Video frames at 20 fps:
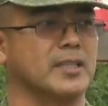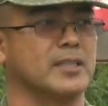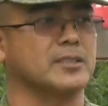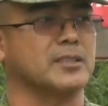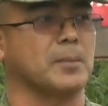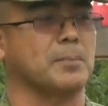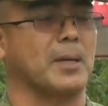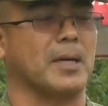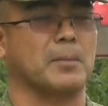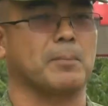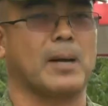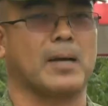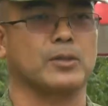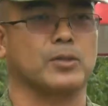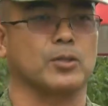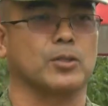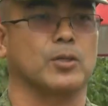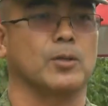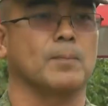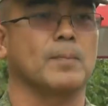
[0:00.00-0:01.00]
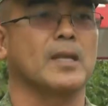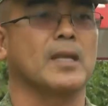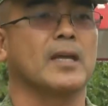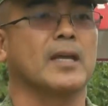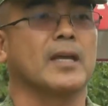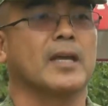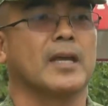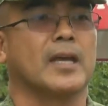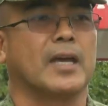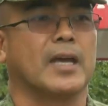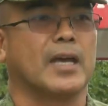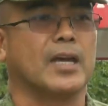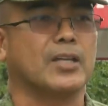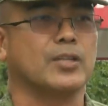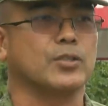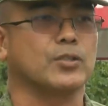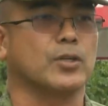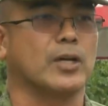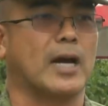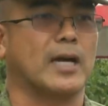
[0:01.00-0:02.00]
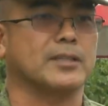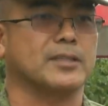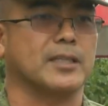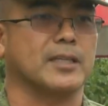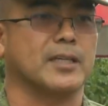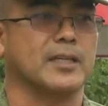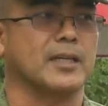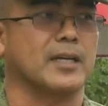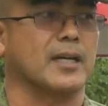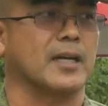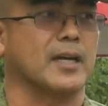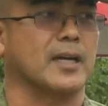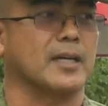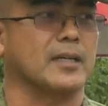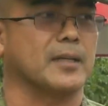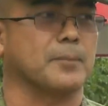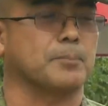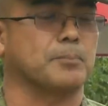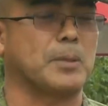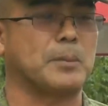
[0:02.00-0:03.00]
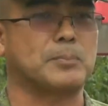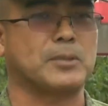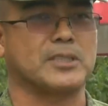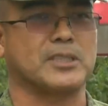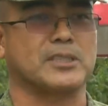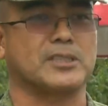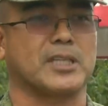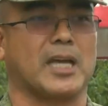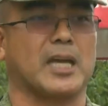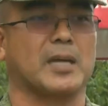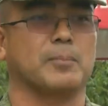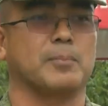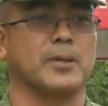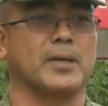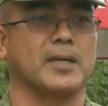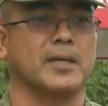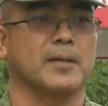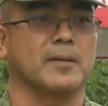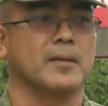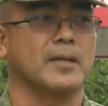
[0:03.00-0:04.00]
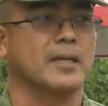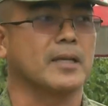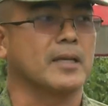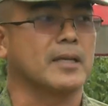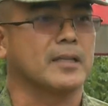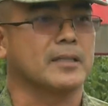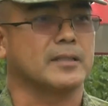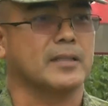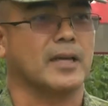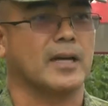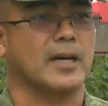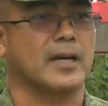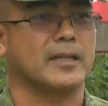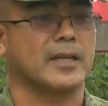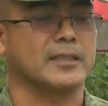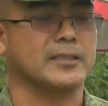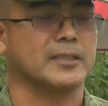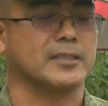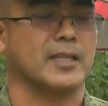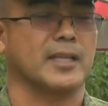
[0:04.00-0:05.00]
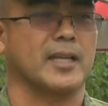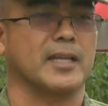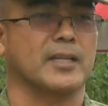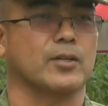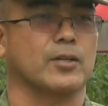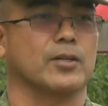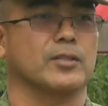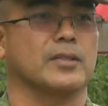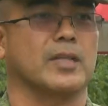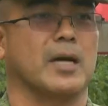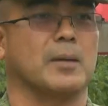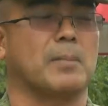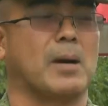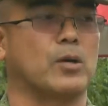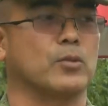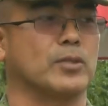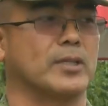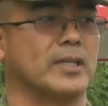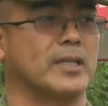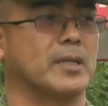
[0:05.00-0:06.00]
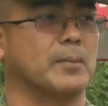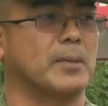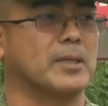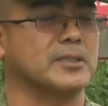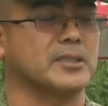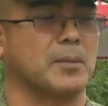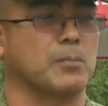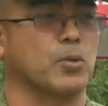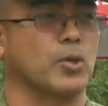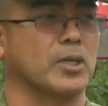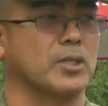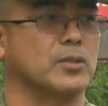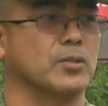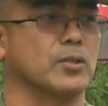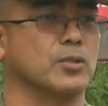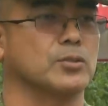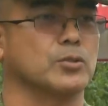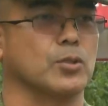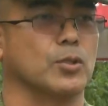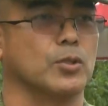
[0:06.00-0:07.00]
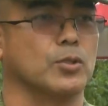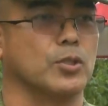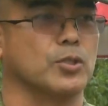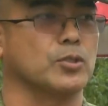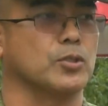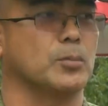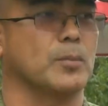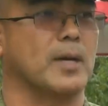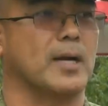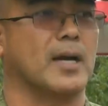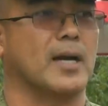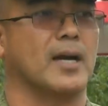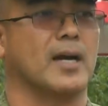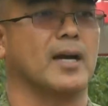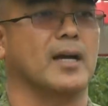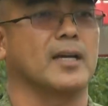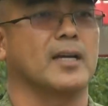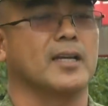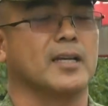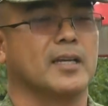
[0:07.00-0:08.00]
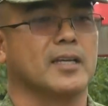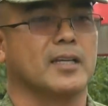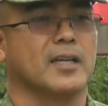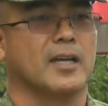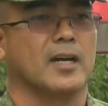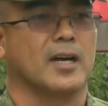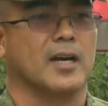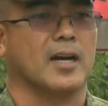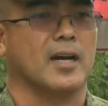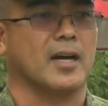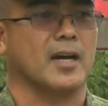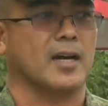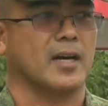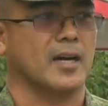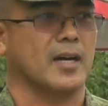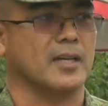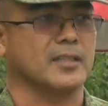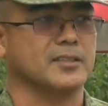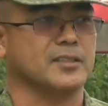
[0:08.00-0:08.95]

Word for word: din sa Pakibato and yung ating uh, ah, 56IB na nasa at naka-boundary naman sa bukid noon. So yun yung mga uh,